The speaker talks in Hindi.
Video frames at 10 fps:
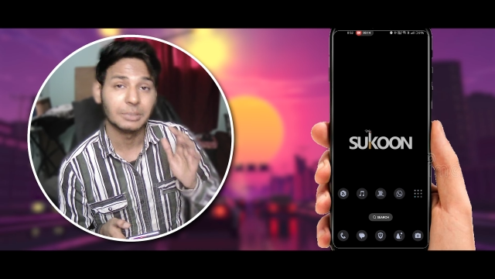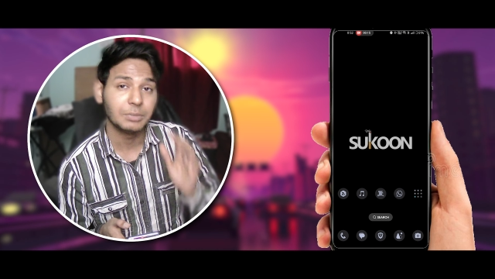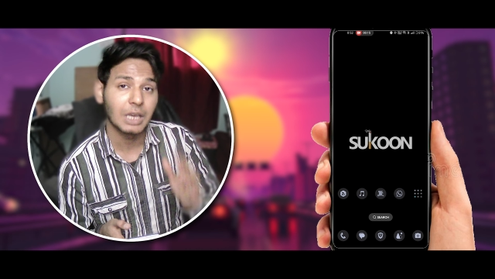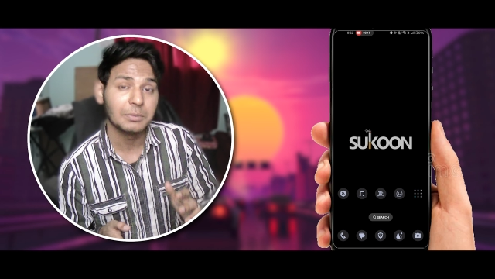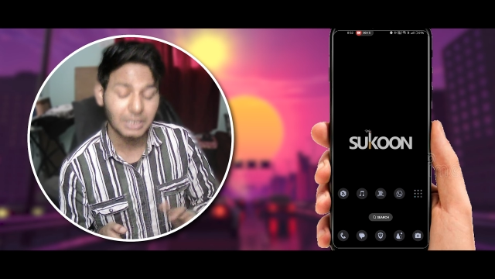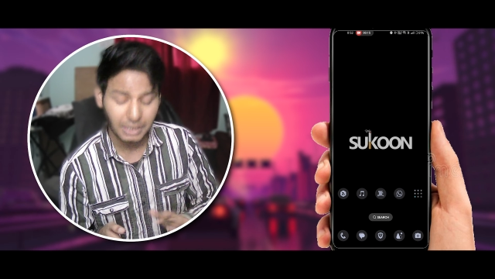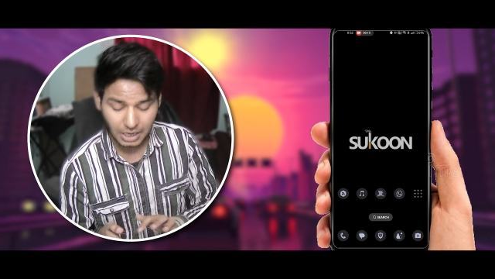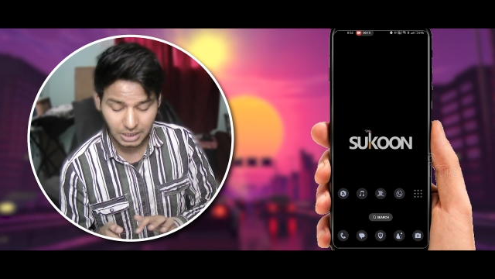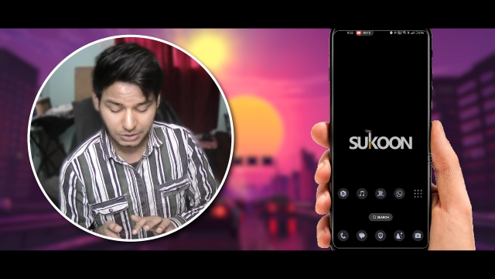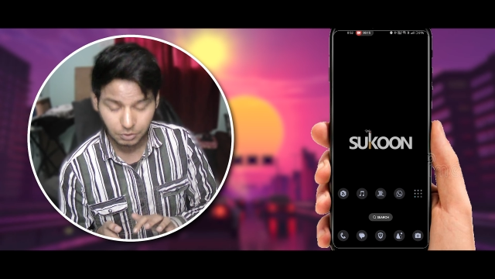जब भी आप जेड
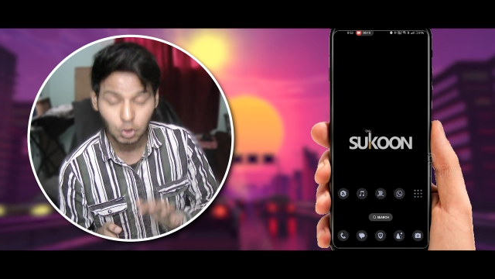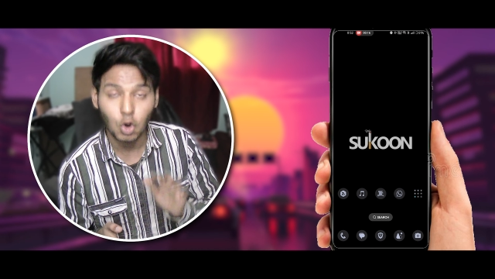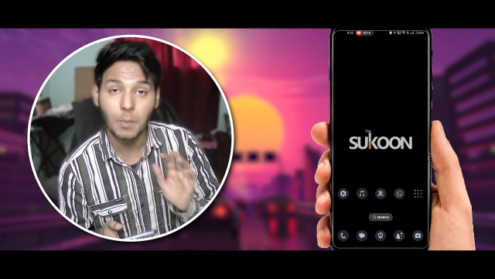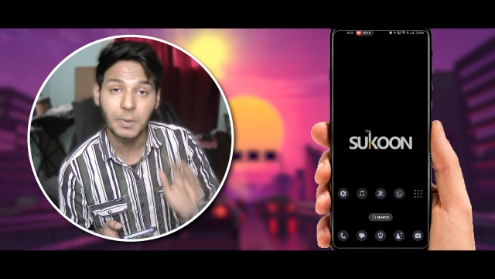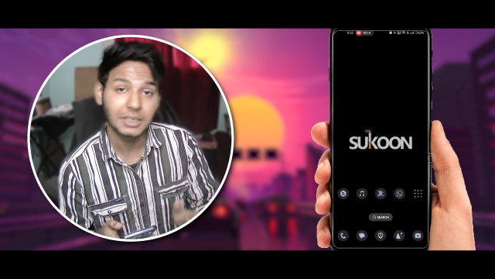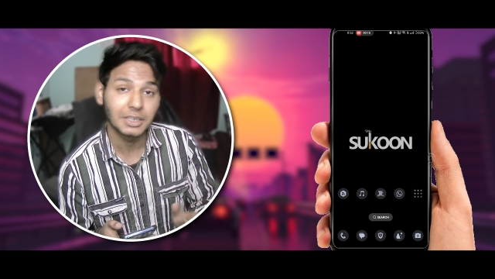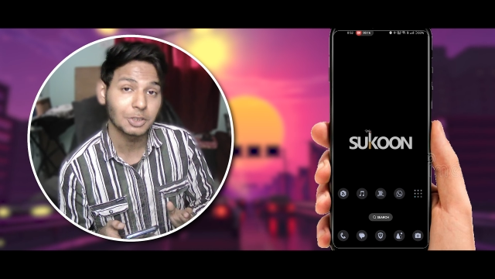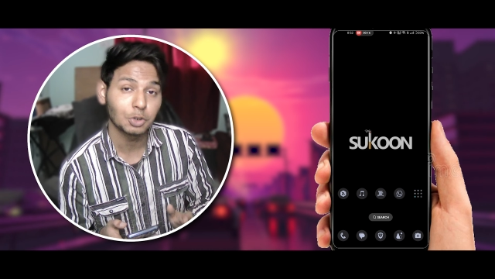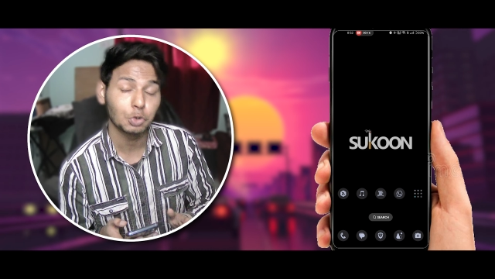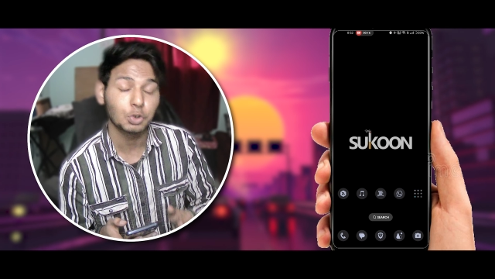आर को ओपन
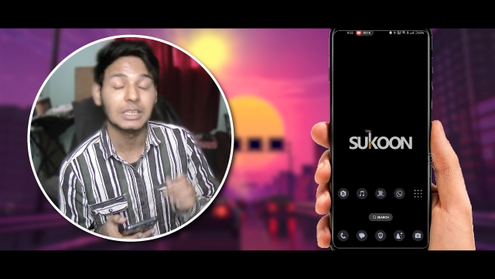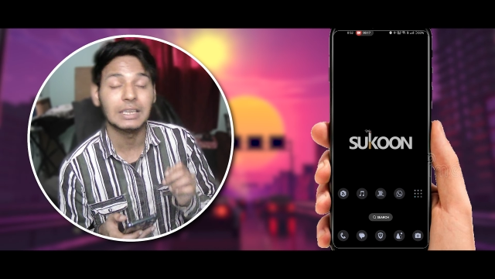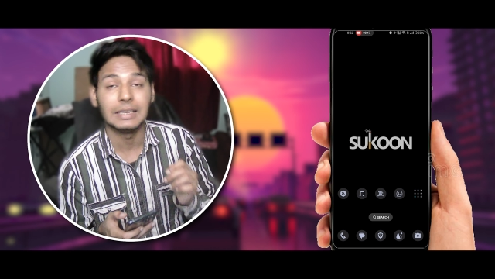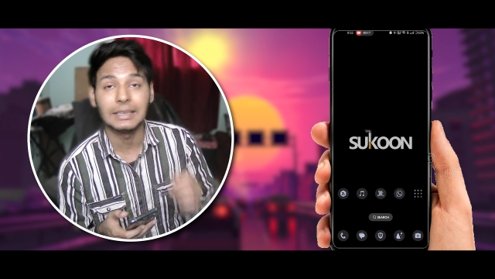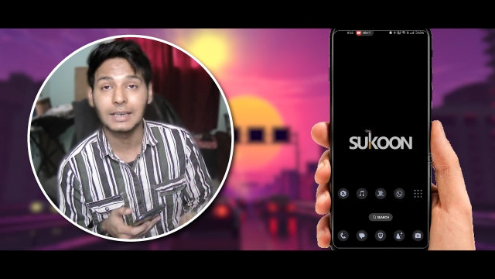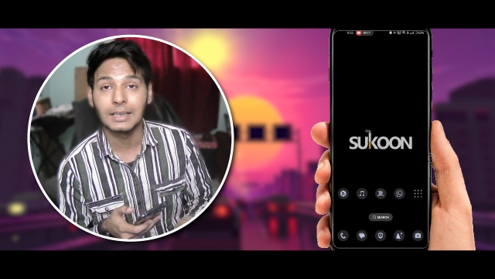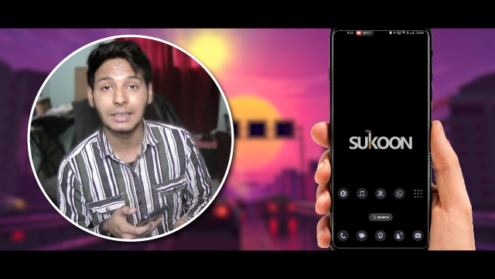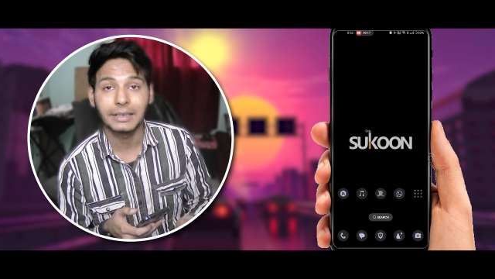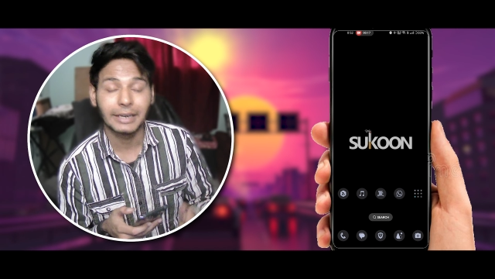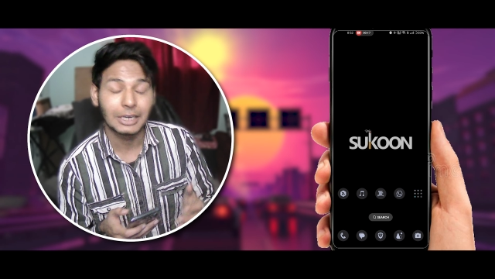करते हो तो उसके अंदर लिखा
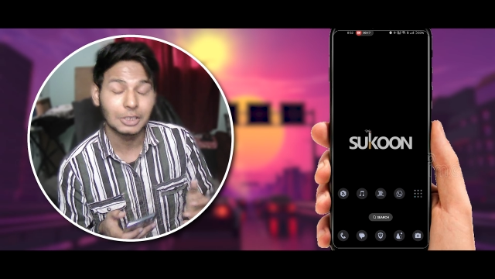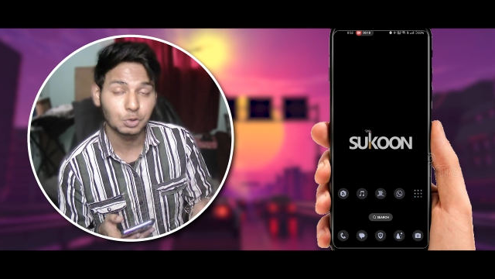था है